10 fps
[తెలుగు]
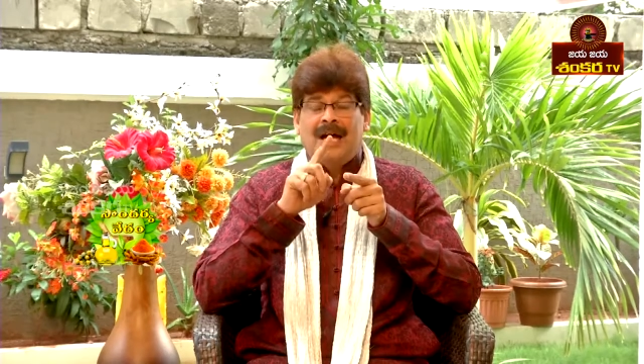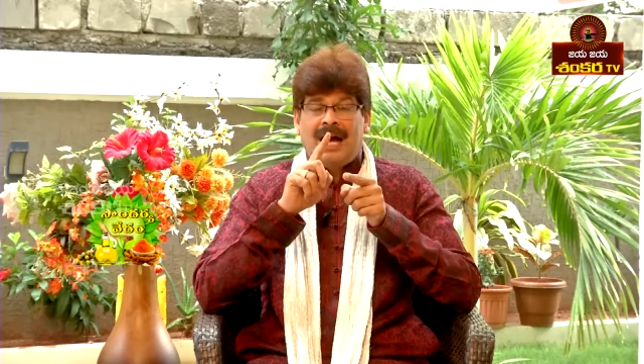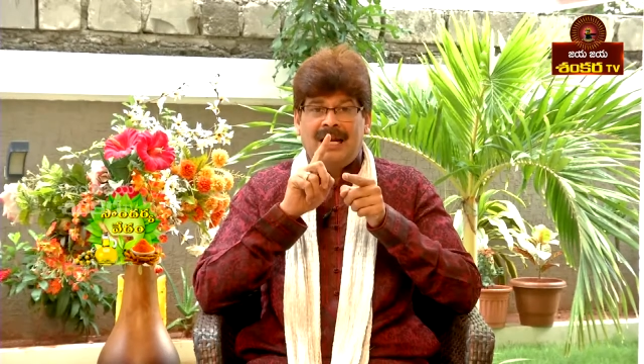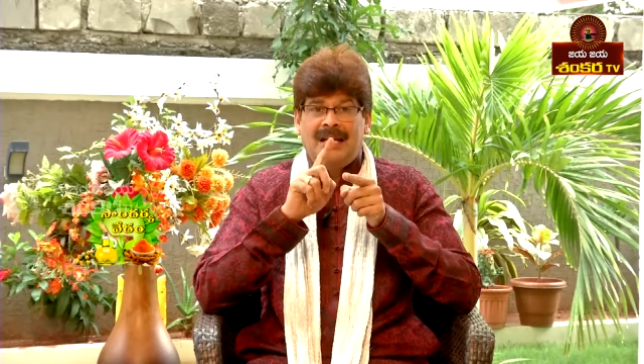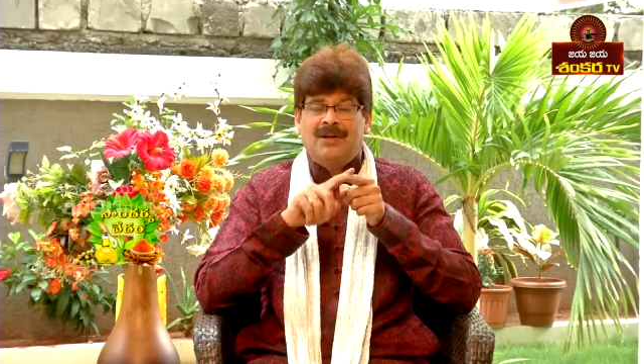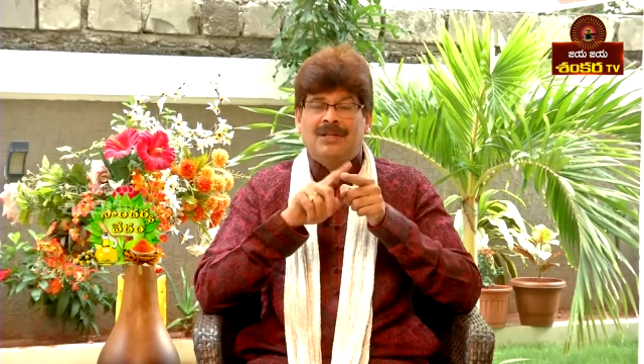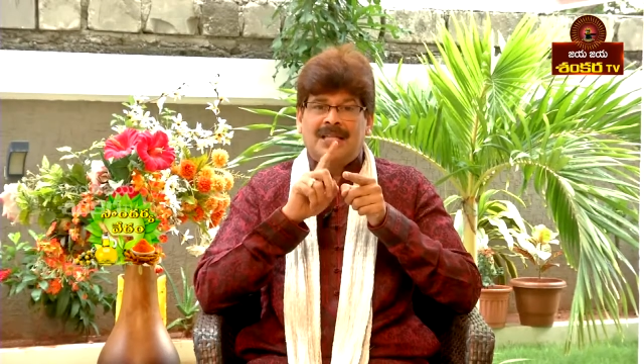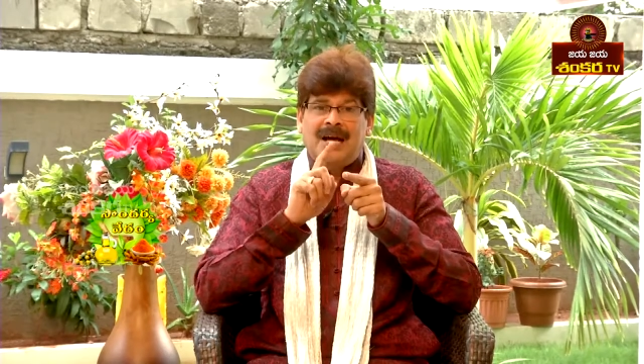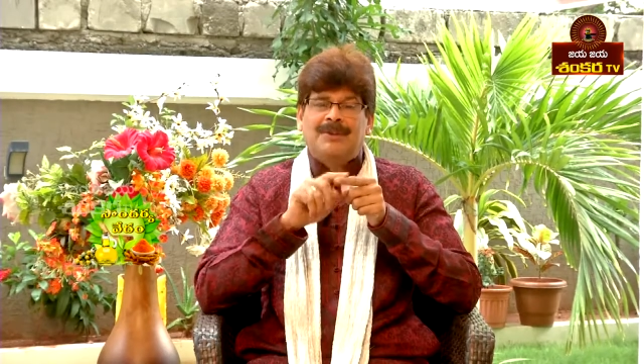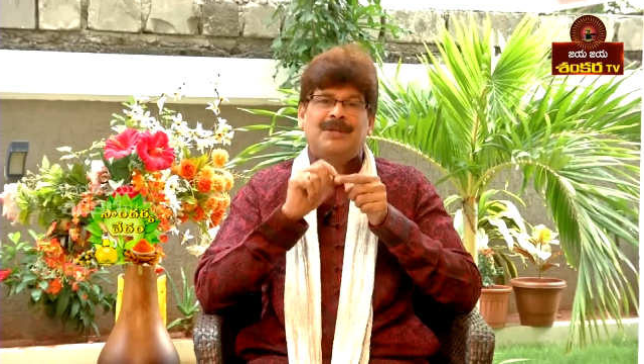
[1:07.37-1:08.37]
గాలిలో
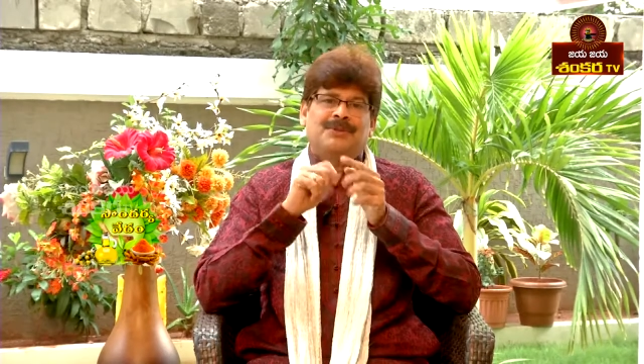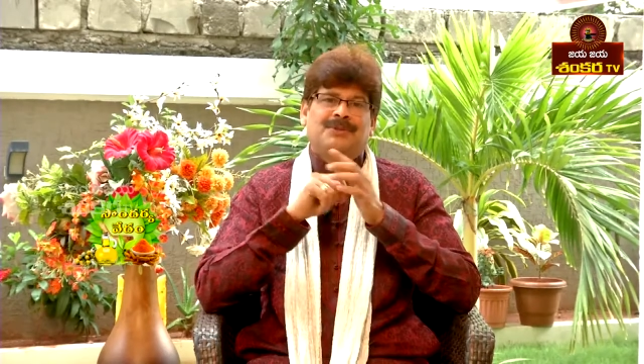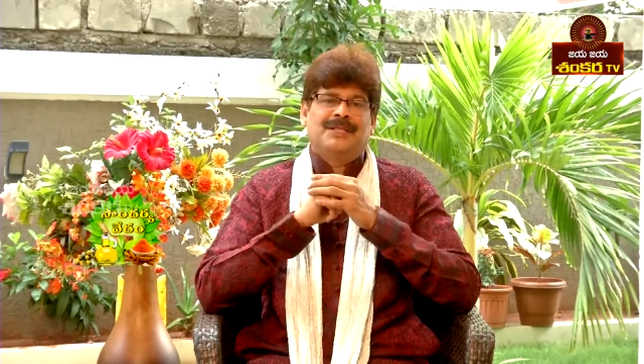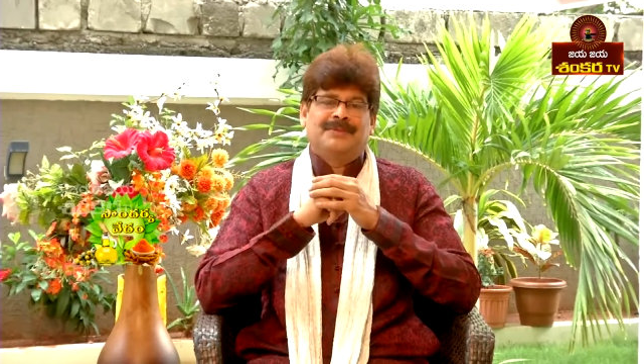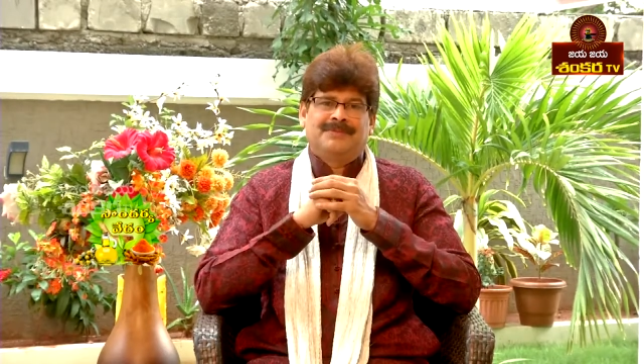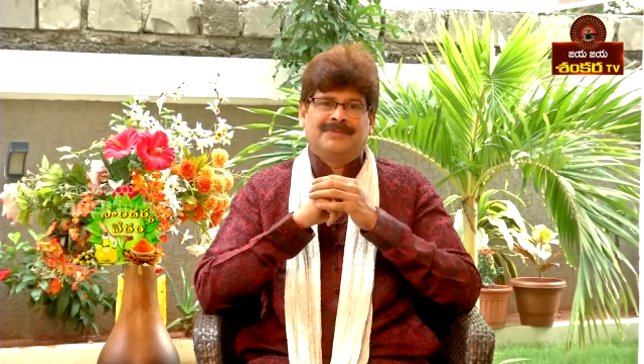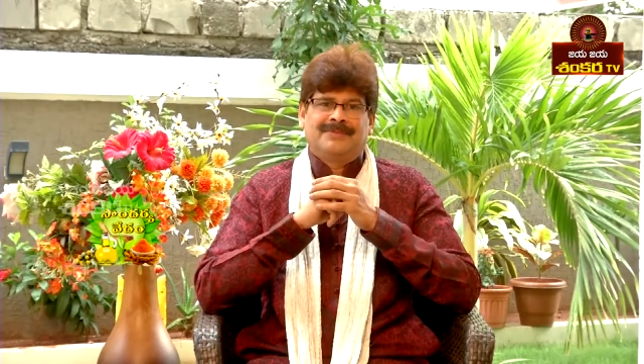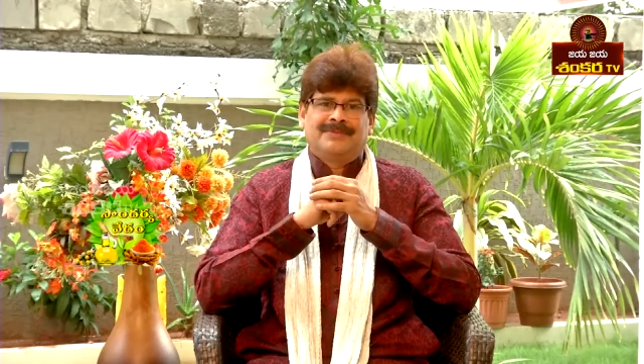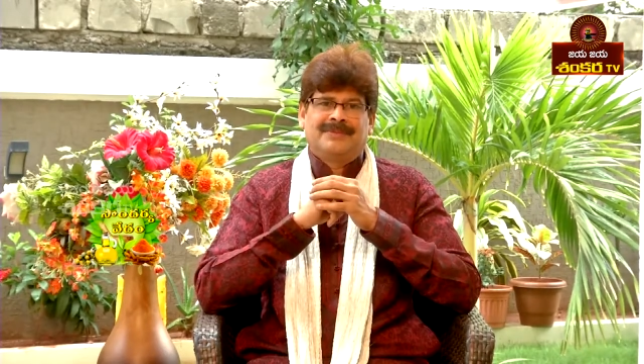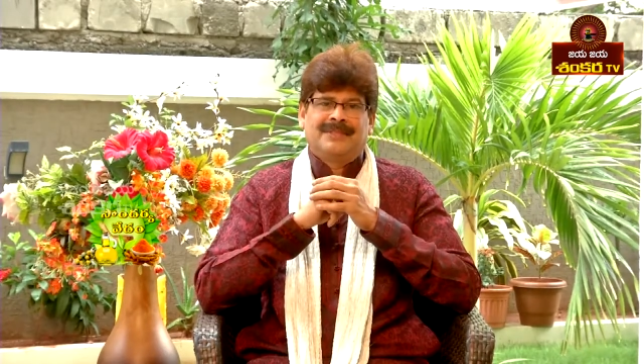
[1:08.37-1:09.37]
తేమ తగ్గుతుంది
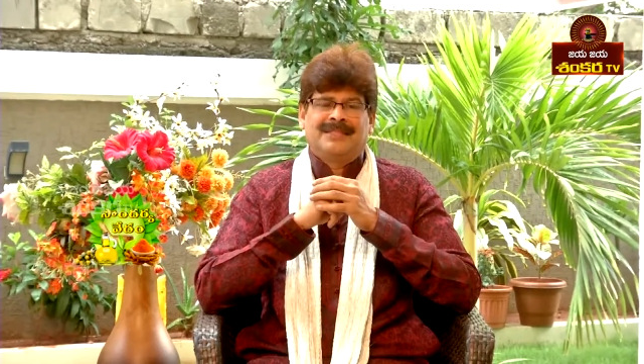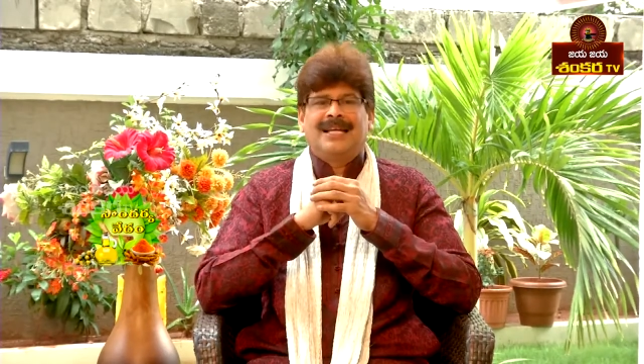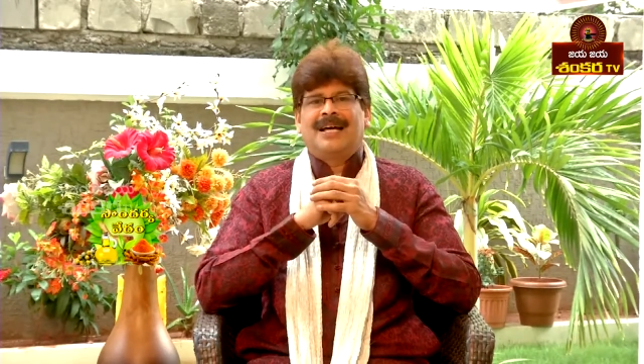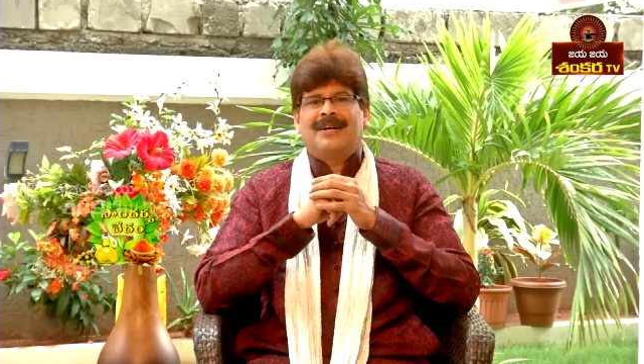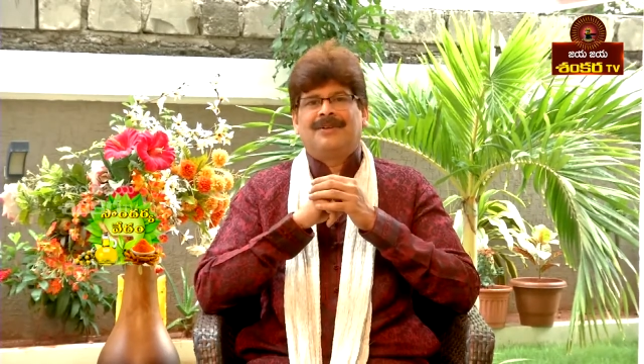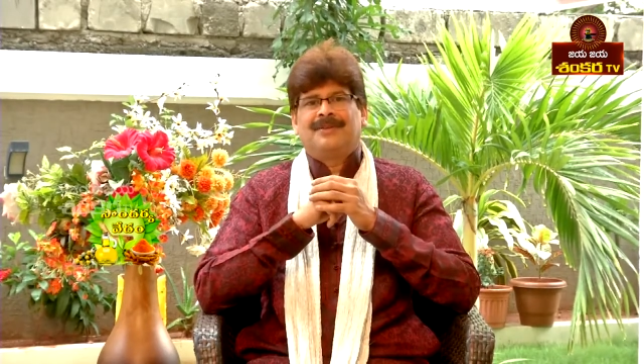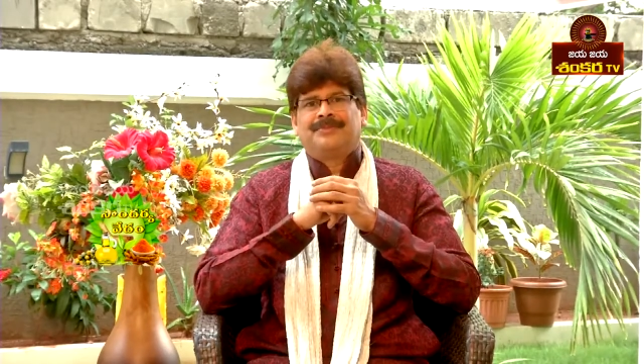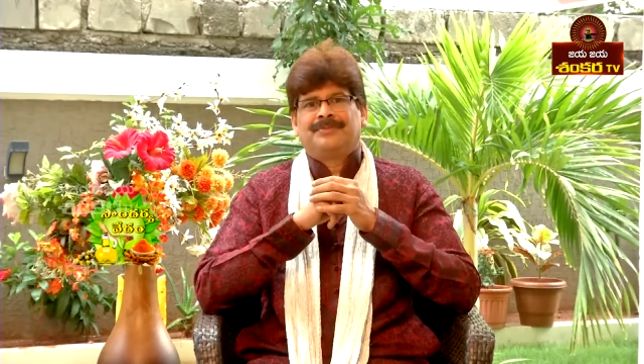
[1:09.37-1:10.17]
చలికాలంలో